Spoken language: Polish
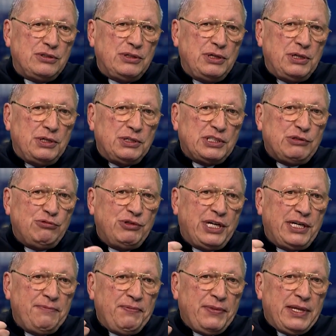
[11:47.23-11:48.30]
y,
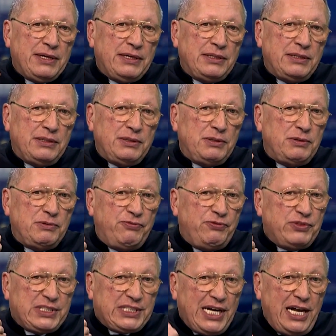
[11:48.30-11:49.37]
słucha y,
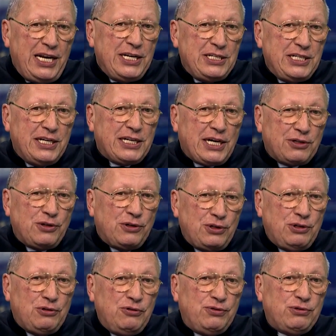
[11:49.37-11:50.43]
wcale nie
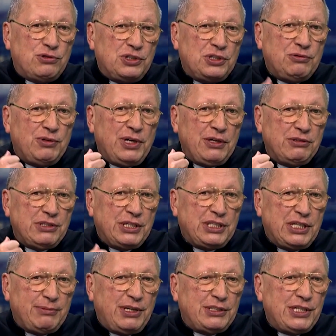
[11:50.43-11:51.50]
katolików, którzy słuchają
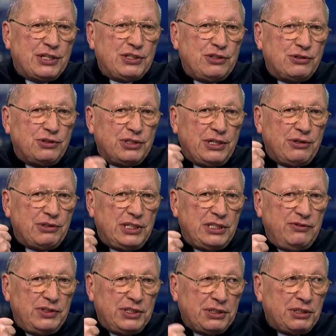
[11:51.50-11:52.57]
Radia Maria czy oglądają
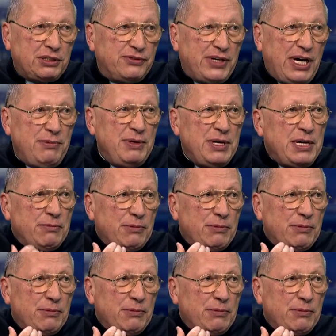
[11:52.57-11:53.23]
telewizję Trwam,